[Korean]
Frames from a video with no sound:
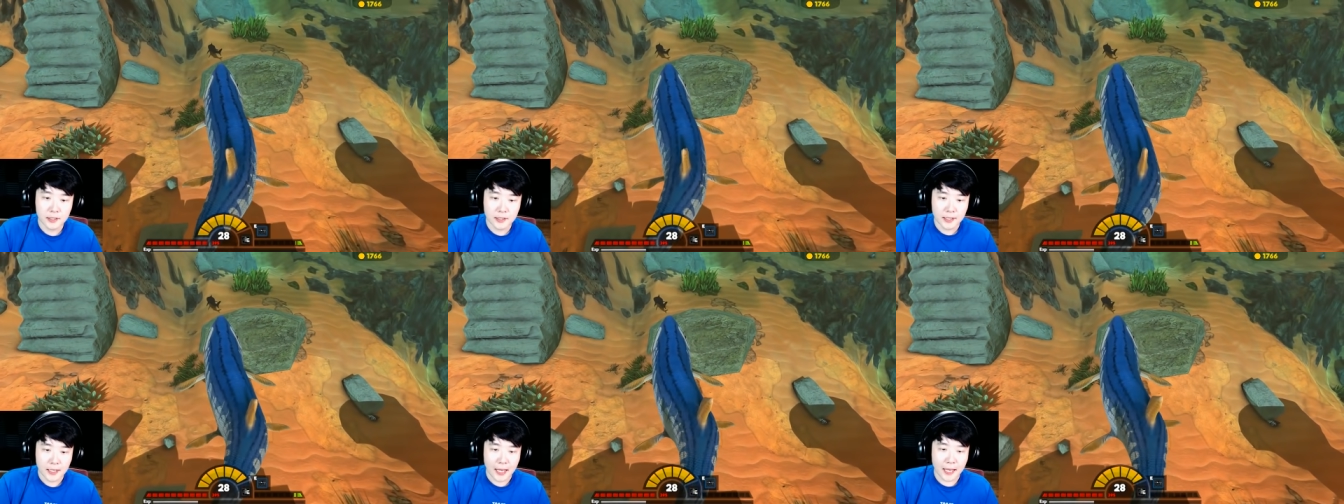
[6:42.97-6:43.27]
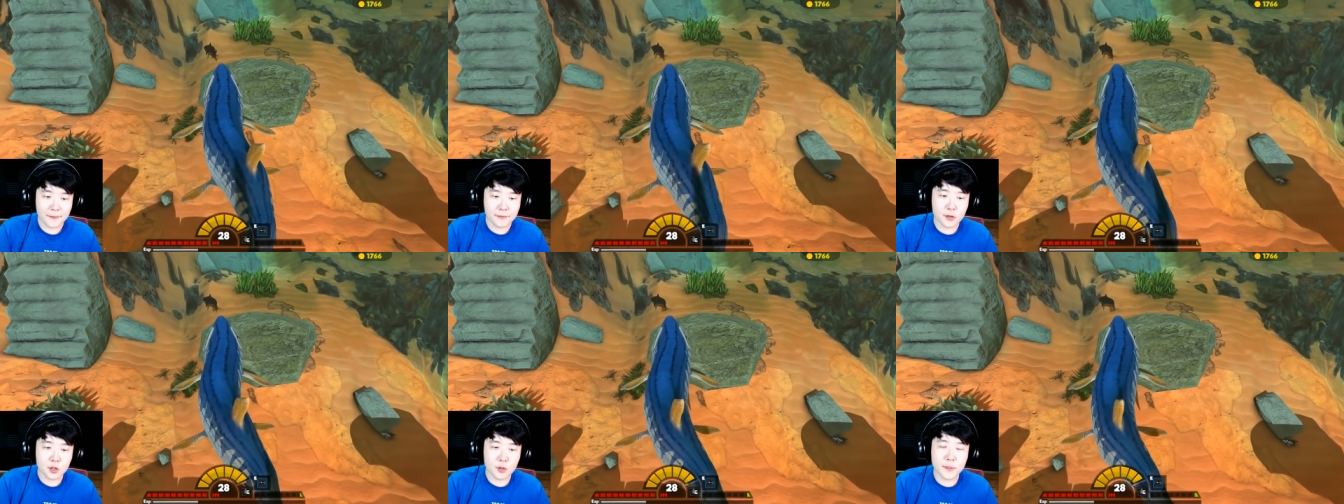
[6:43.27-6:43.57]

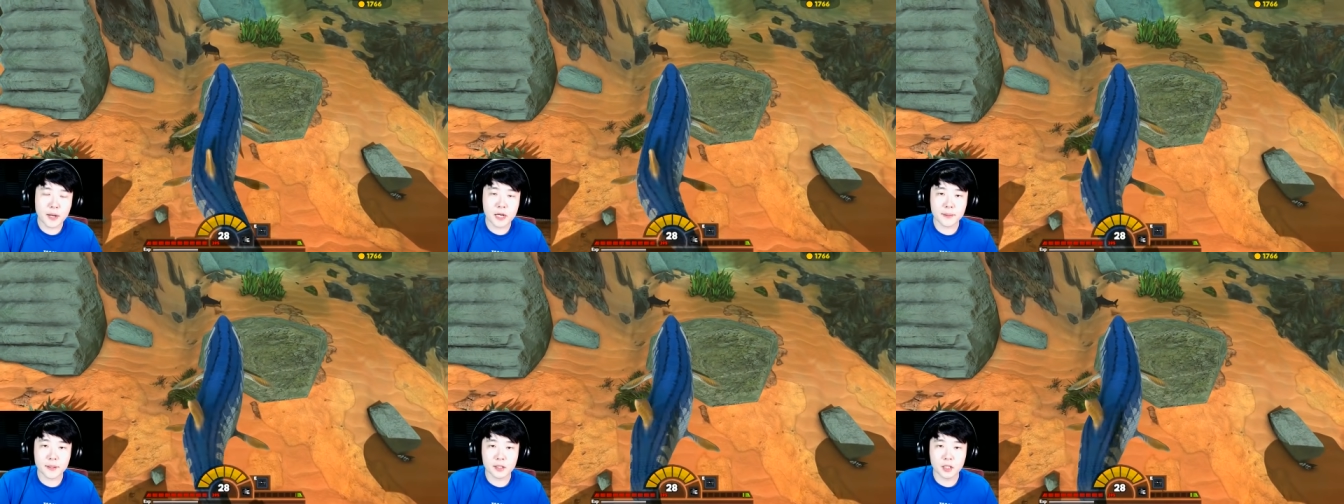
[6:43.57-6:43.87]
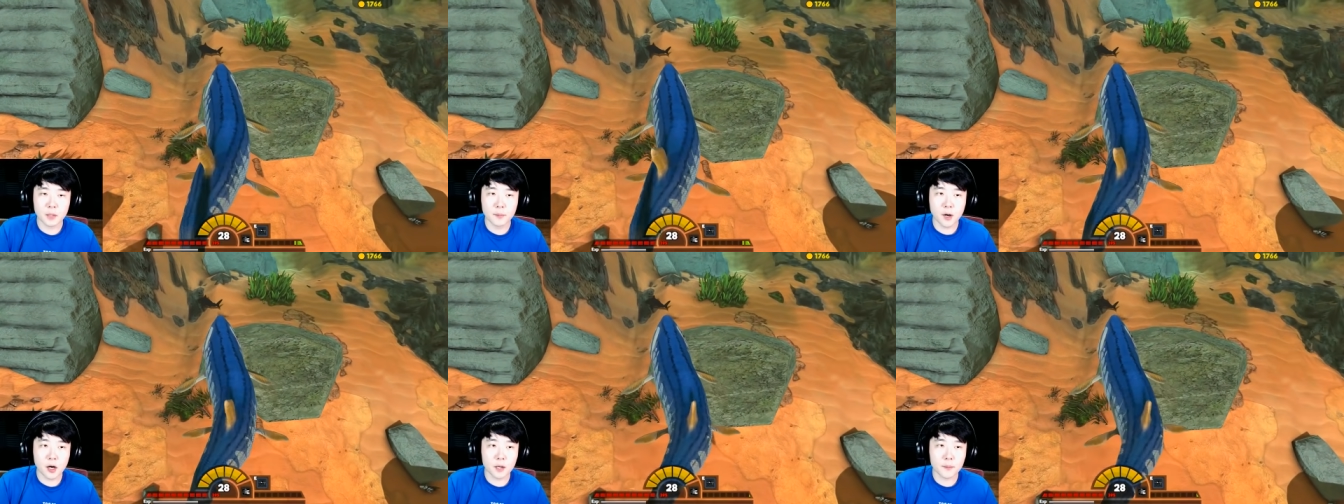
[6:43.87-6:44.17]
한두 마리만
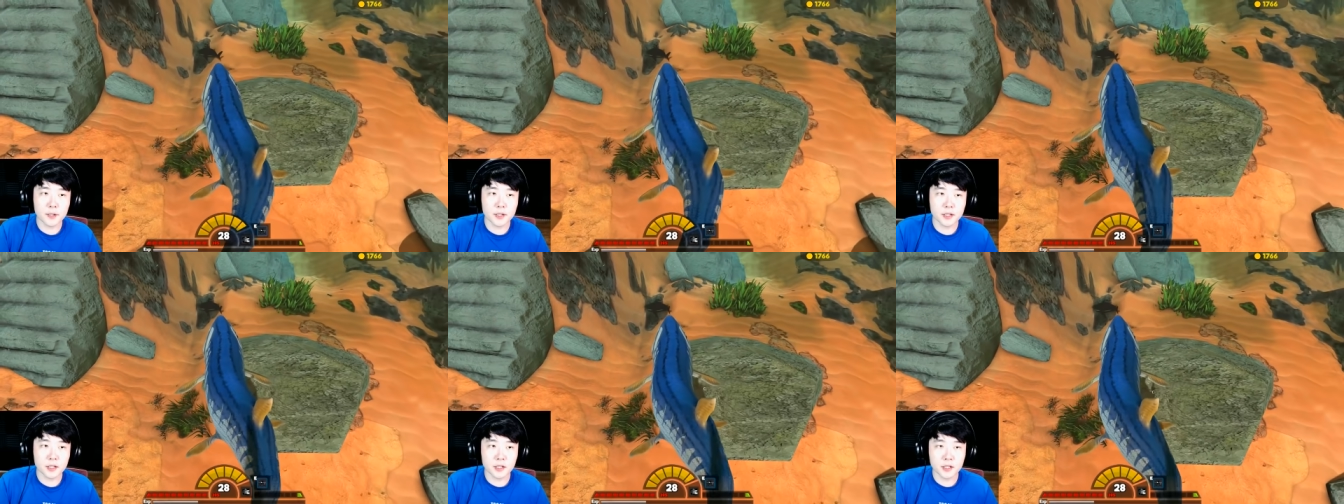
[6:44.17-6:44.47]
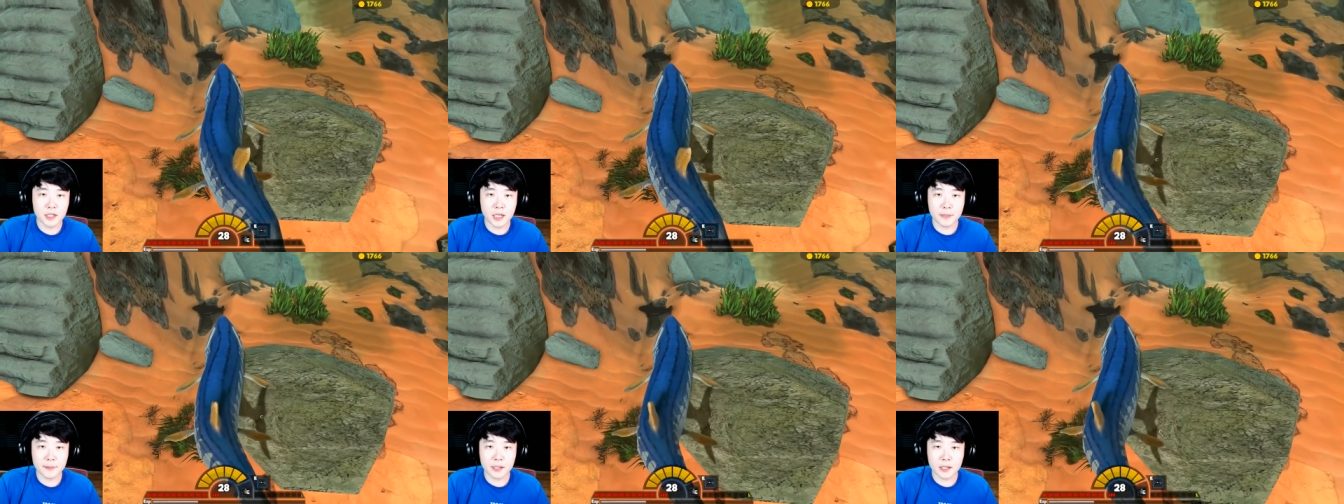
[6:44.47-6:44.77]
더 먹으면 이거
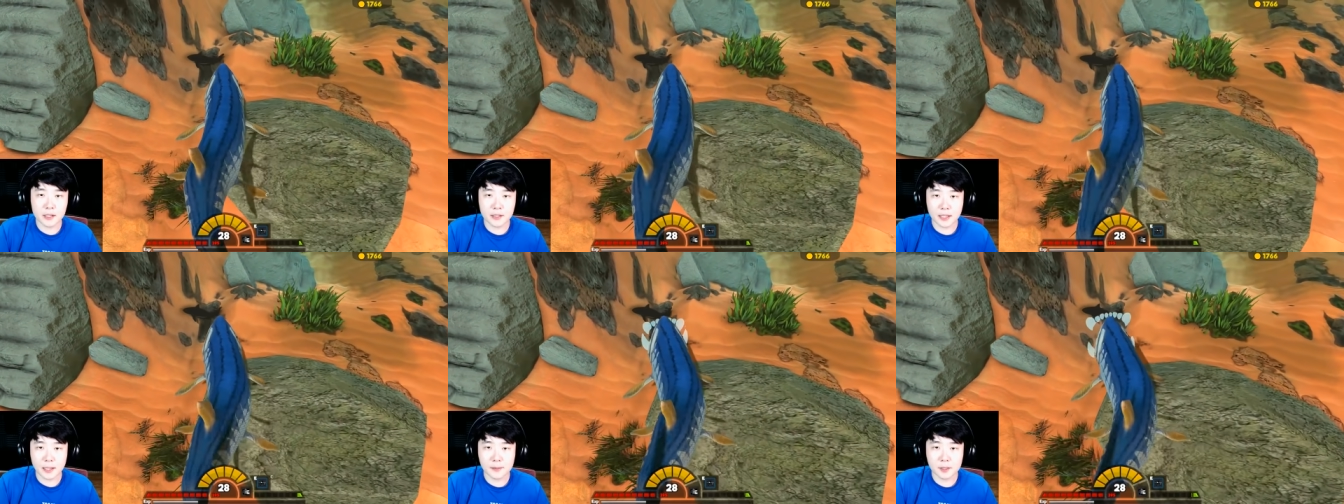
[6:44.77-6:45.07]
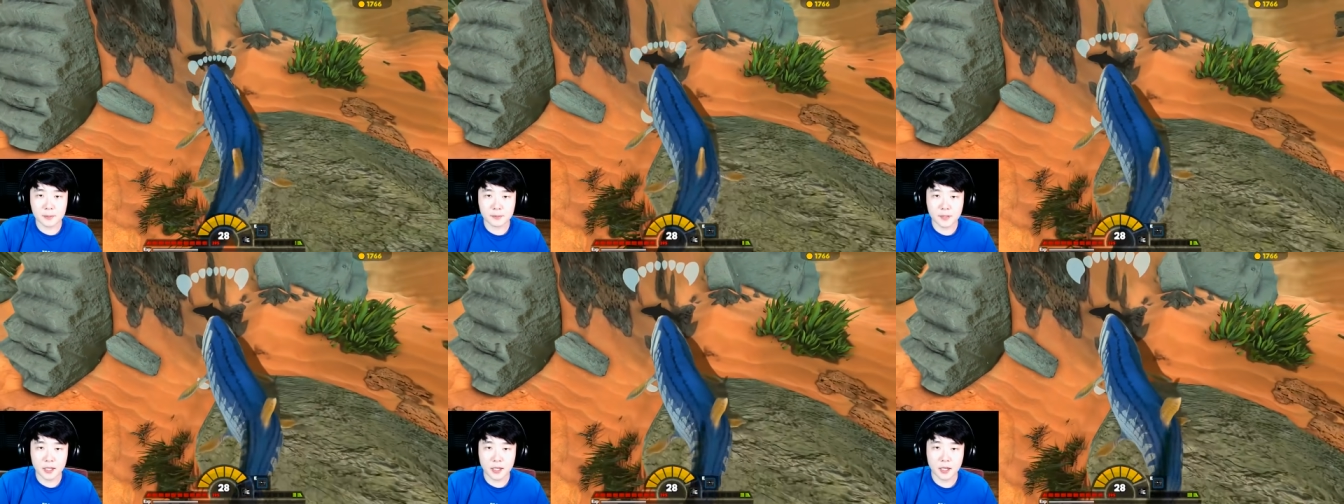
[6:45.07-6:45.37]
레벨
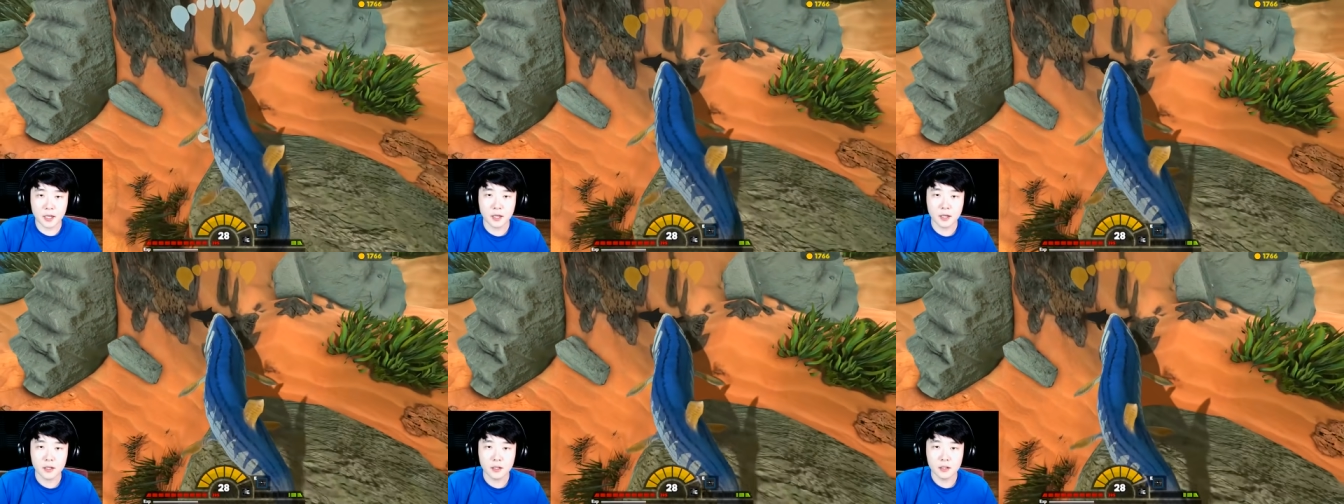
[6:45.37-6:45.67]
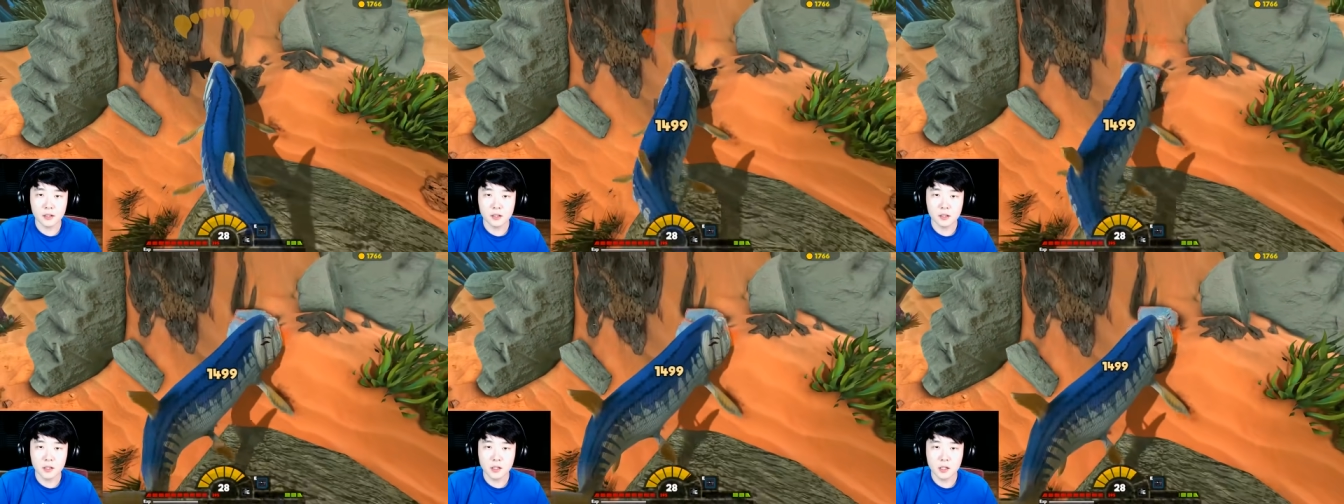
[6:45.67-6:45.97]
30대
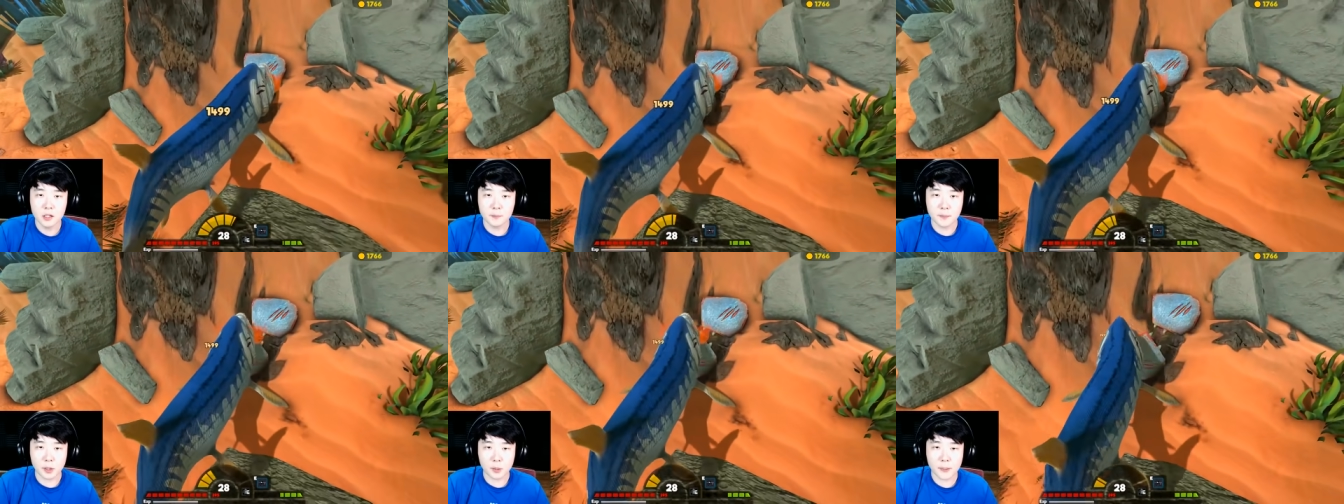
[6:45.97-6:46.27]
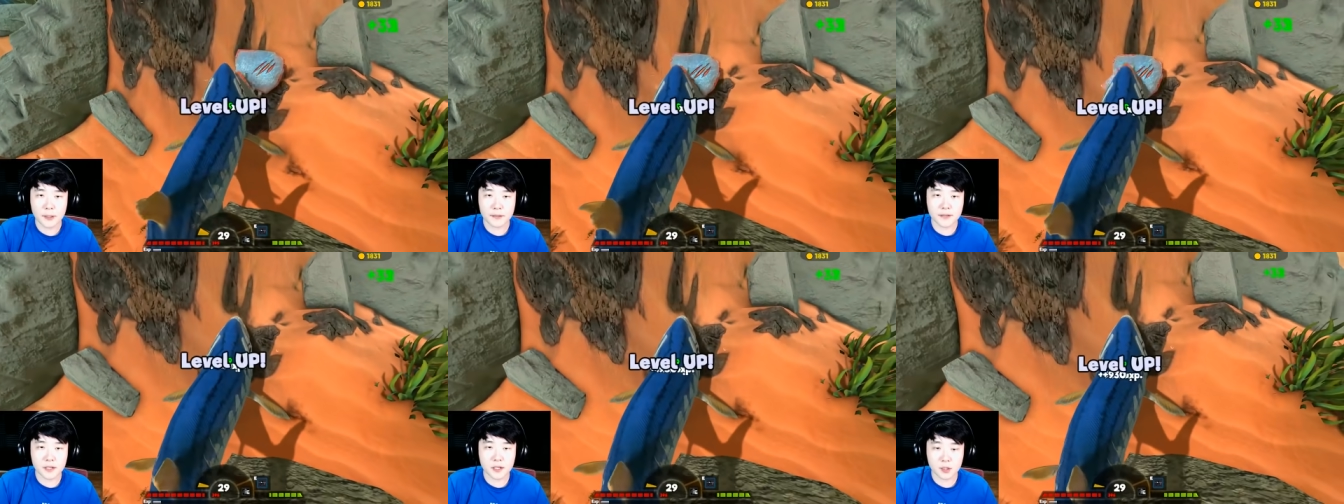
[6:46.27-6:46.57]
바로
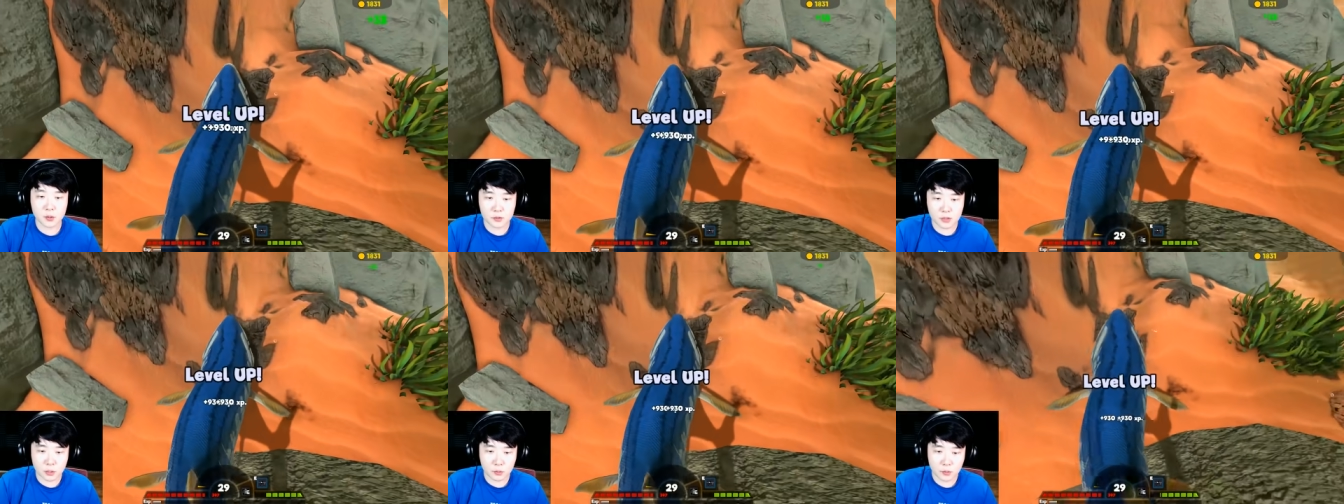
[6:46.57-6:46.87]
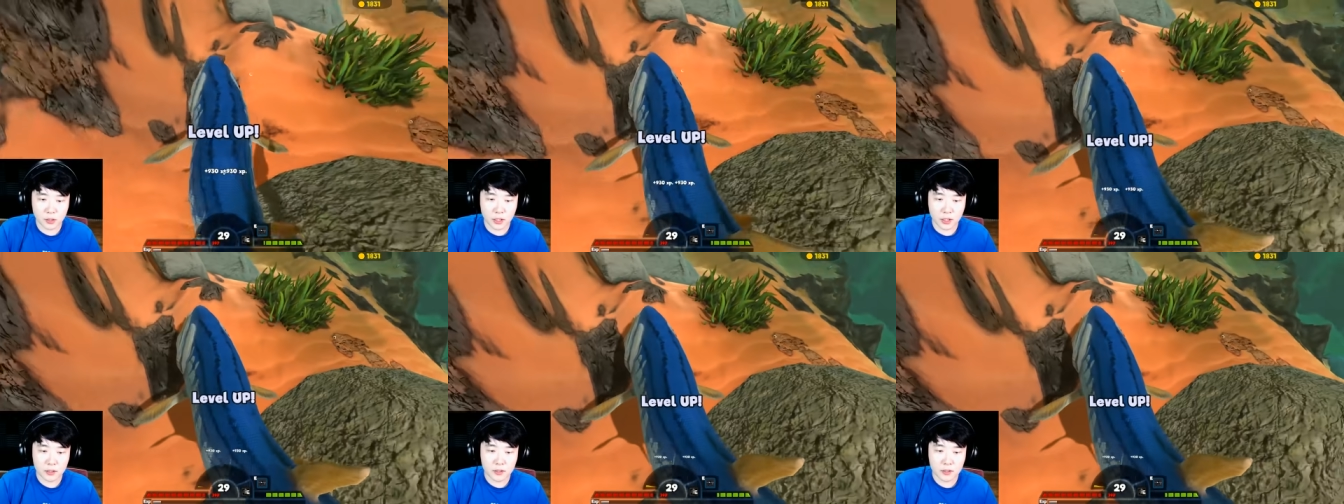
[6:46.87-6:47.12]
백상아리하고 싸운다.